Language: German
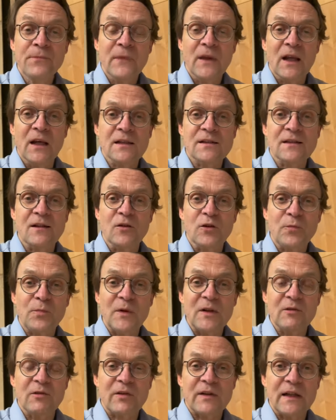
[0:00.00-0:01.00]
Er ist der
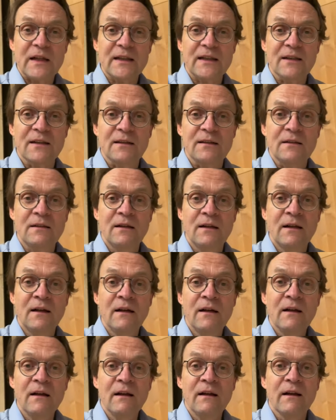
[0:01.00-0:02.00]
Ausbildungsleiter
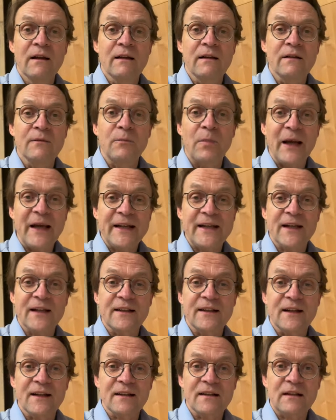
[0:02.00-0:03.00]
äh, bei der
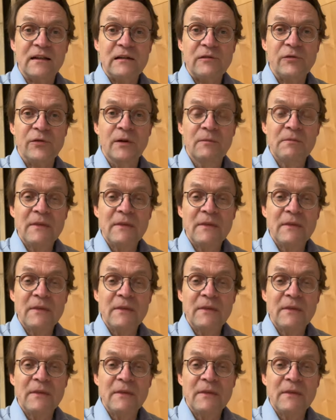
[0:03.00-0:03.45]
DATEV.